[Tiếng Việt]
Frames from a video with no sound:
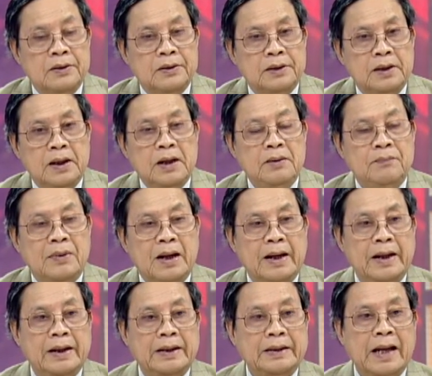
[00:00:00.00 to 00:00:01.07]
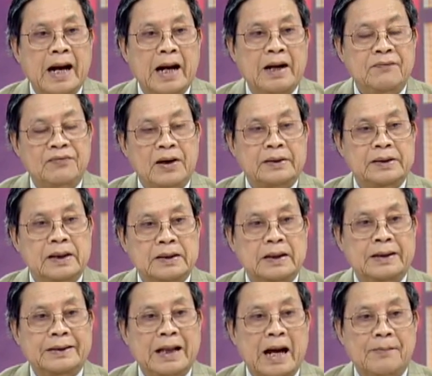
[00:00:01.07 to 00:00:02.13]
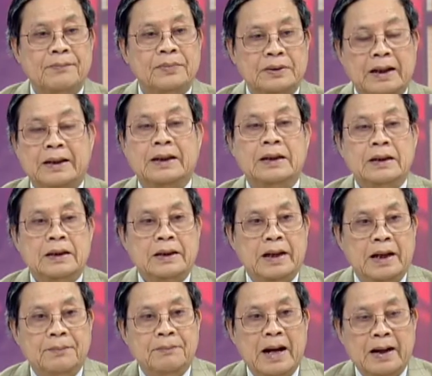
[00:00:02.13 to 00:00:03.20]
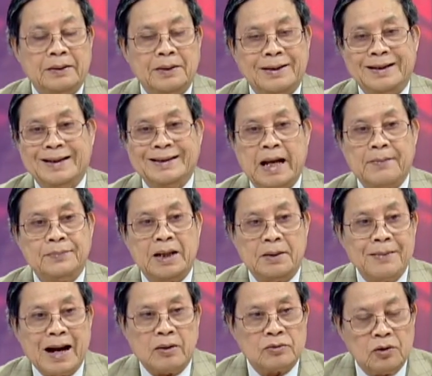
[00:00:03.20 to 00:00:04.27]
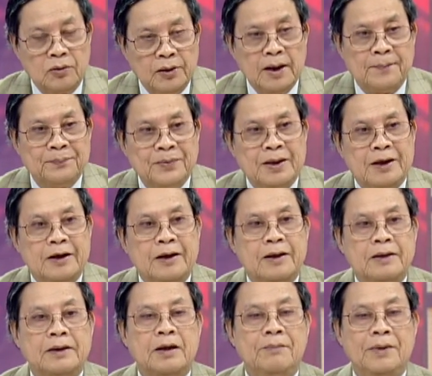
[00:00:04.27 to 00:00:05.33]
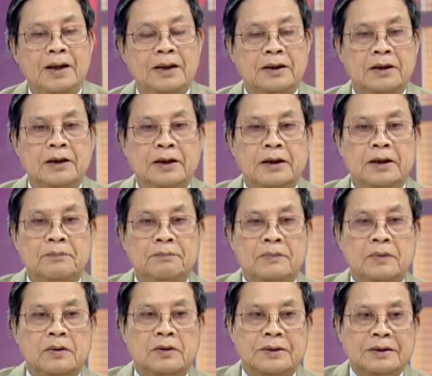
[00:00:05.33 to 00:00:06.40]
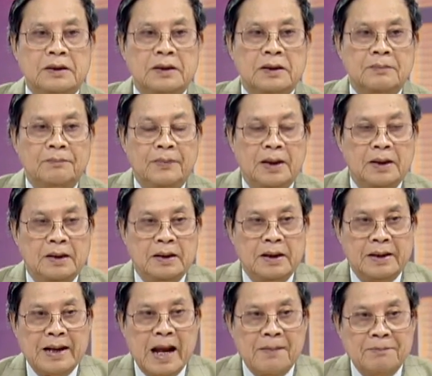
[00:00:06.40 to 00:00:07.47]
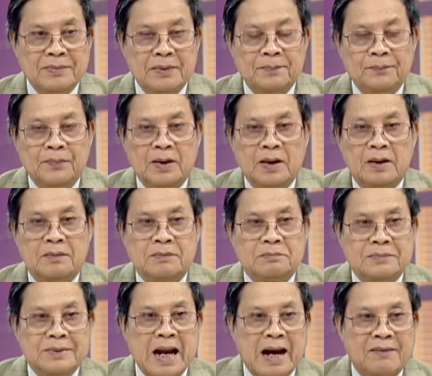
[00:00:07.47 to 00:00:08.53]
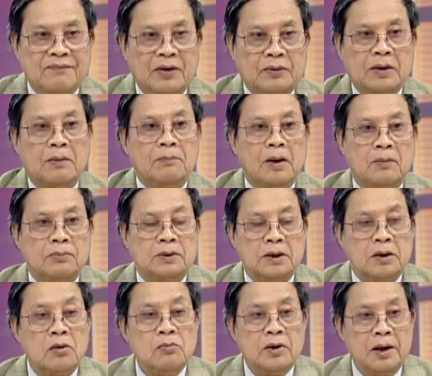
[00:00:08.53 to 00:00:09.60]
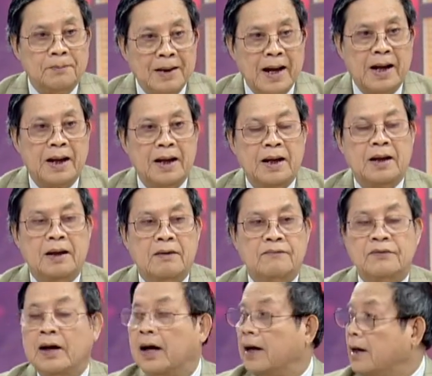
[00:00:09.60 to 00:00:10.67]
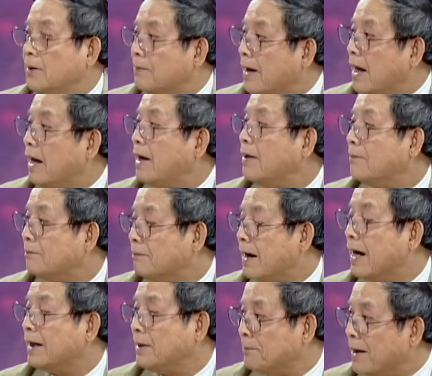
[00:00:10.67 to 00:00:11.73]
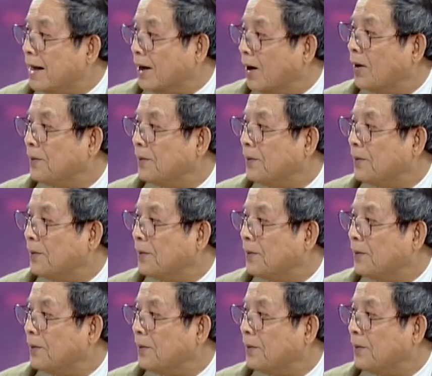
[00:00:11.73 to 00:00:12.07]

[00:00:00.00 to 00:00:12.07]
khi mà cái thai phát triển để tám thành cái bé thành cái tám tế bào rồi á thì mình mình đem đặt vào trong lòng tử cung người mẹ oh, và yeah. người mẹ mà ừ. người mẹ đó